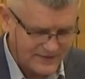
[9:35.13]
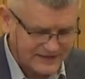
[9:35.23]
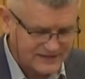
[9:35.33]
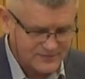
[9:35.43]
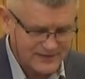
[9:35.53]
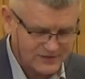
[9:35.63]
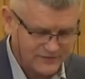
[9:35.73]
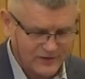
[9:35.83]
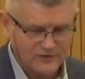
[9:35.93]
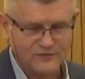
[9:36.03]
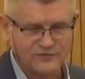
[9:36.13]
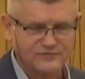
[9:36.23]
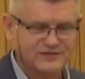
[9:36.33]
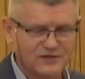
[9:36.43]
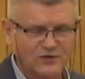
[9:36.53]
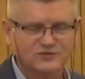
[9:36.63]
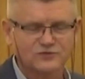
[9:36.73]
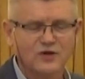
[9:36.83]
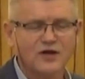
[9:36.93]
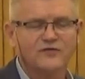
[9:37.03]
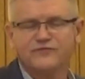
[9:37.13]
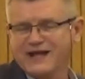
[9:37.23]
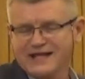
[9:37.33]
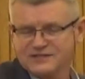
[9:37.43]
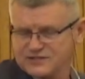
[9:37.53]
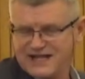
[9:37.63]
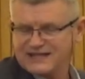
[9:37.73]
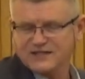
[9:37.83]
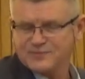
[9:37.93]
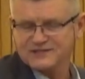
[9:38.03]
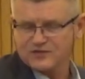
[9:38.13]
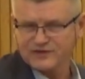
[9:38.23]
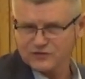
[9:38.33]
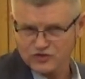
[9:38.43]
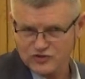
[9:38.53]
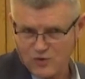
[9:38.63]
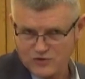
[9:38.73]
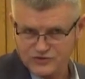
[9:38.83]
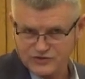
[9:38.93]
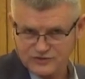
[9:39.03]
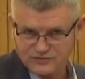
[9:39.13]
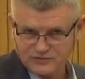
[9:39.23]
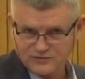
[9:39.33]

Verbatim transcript: natychmiastowego wzrostu, wręcz natychmiastowej dojrzałości.